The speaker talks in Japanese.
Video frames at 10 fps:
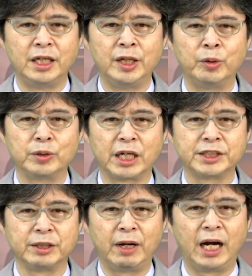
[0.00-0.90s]
法学
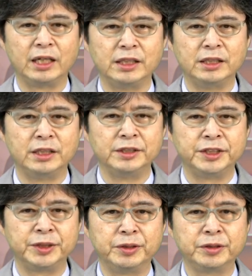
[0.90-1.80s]
者は
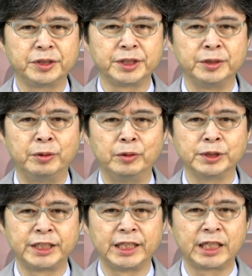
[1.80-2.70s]
児童福祉の法
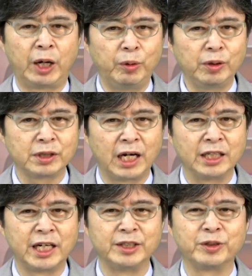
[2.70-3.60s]
制化を考
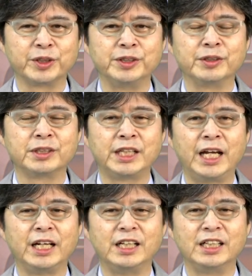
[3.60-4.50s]
えることによっ
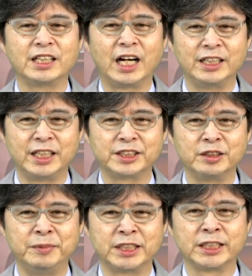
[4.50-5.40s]
て解決を
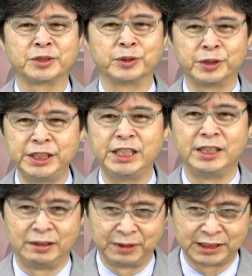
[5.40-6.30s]
目指すことに
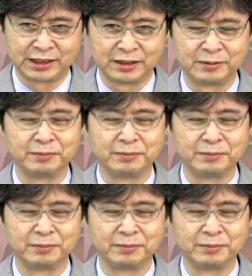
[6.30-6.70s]
なります。